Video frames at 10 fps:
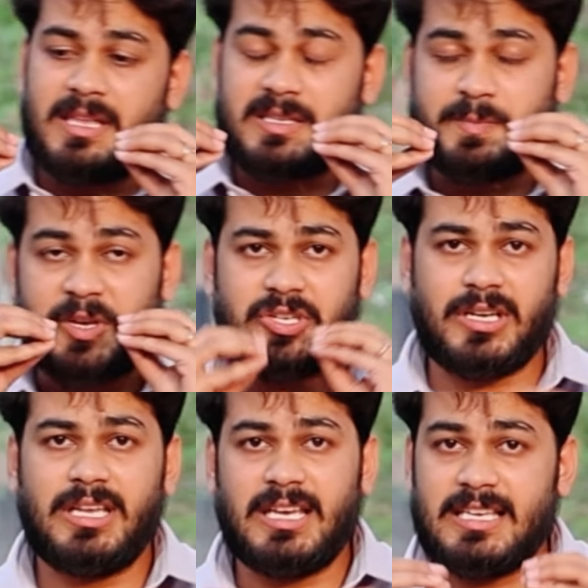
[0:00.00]

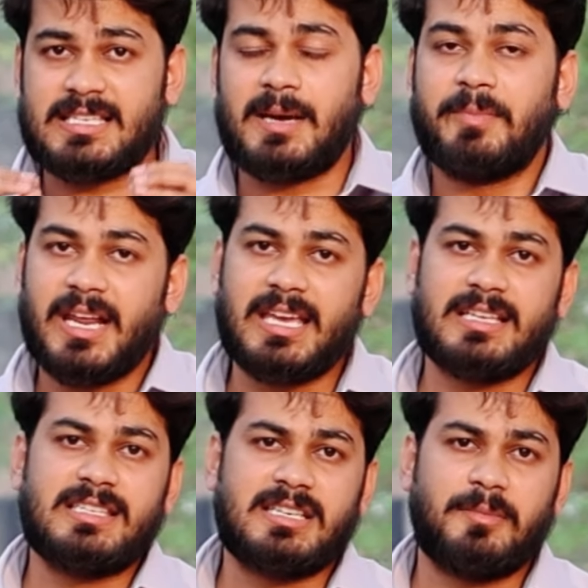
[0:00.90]
स्पेशली इसका
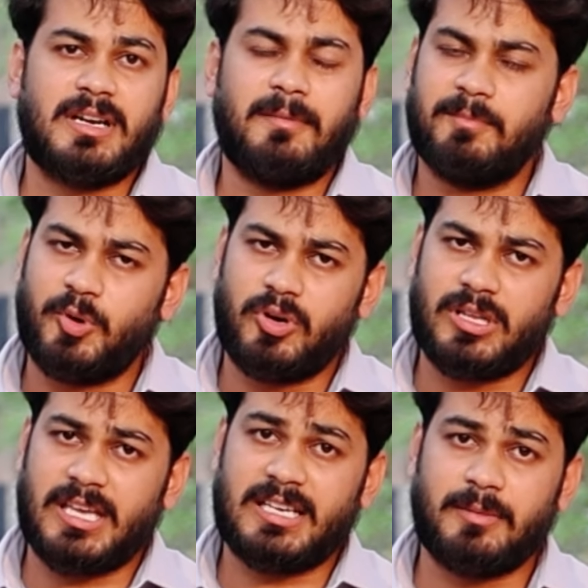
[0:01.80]
ब्रेकिंग सिस्टम है ना
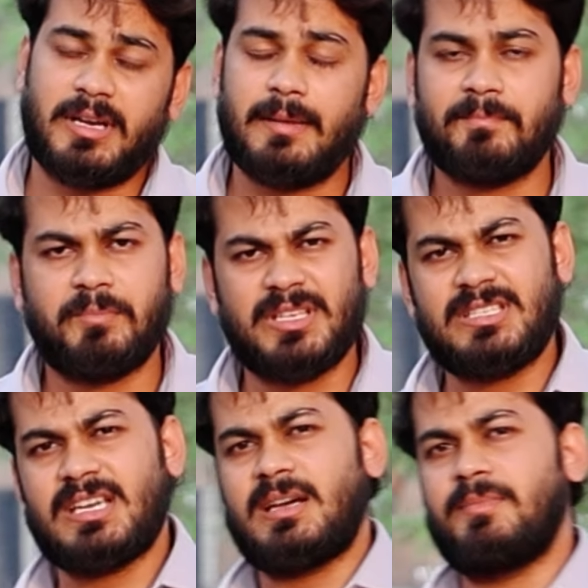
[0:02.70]
बहुत एक नंबर है
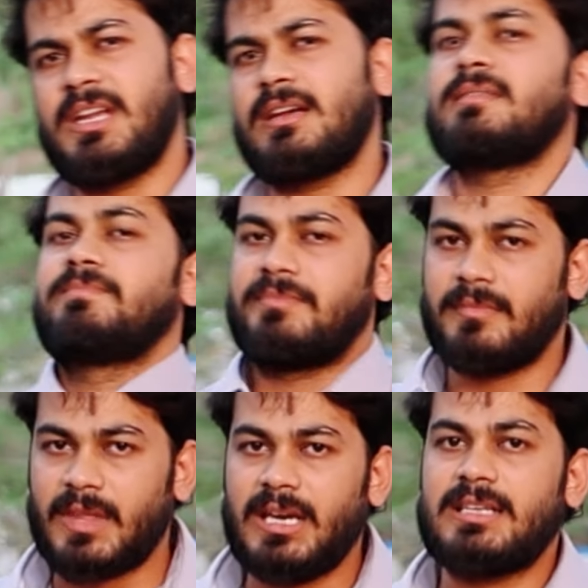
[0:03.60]
पीछे का ब्रेक
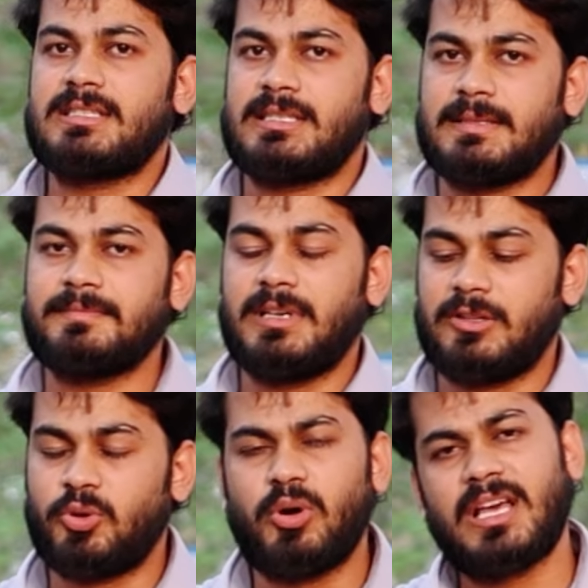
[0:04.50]
इट्स
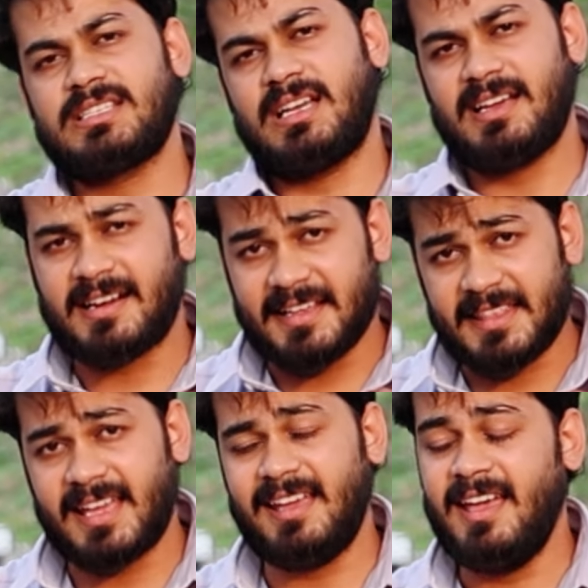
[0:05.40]
थोड़ा सा
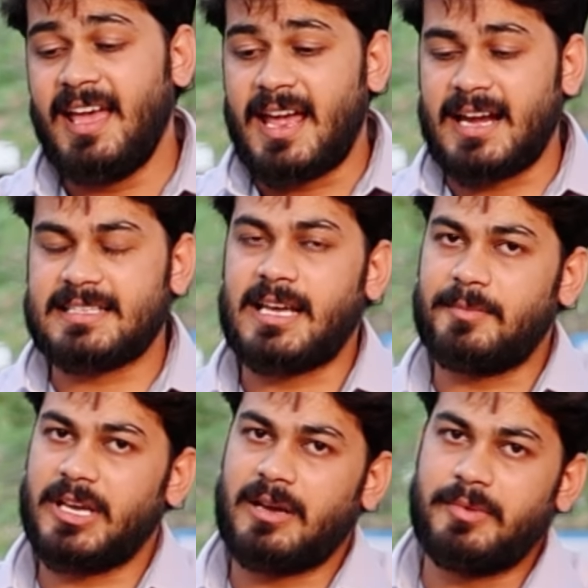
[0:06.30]
रहता है एंड
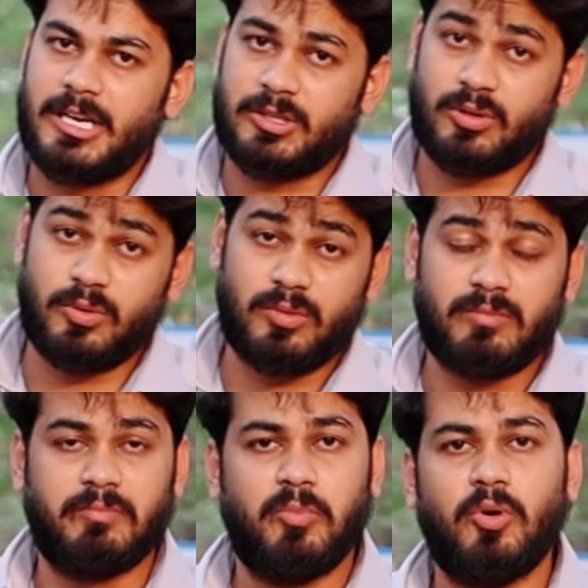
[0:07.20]
सामने का ब्रेक तो
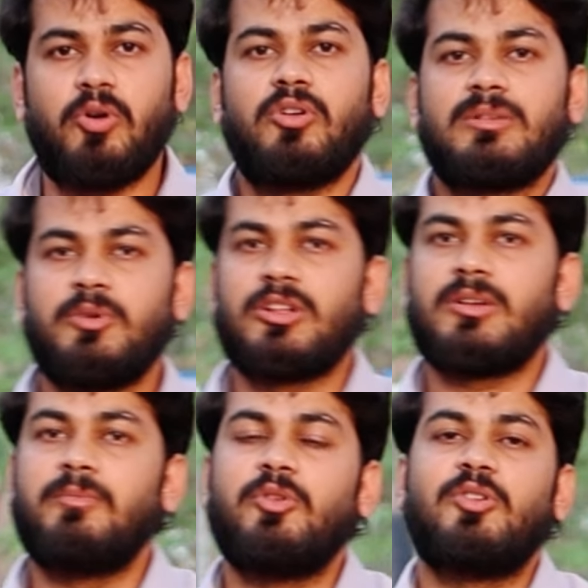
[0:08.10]
बहुत बोले
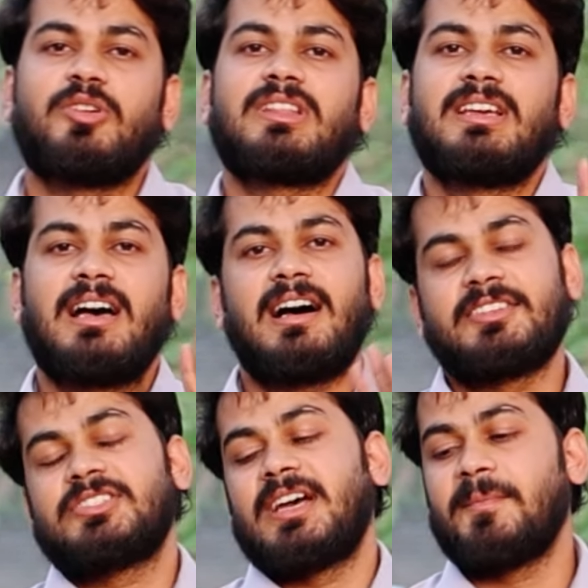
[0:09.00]
तो बहुत
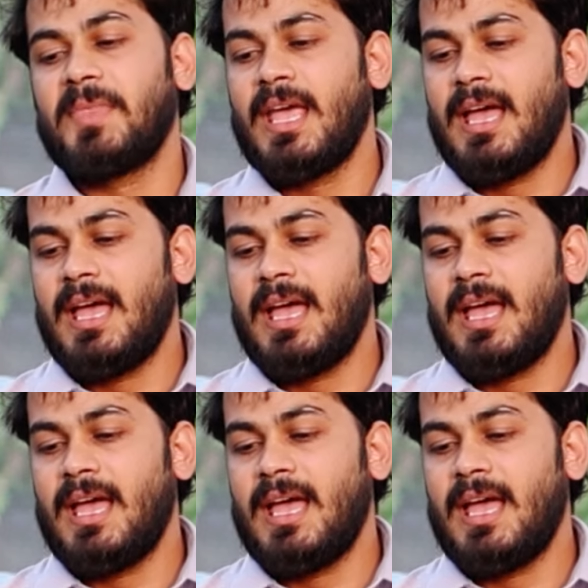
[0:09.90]
अच्छा है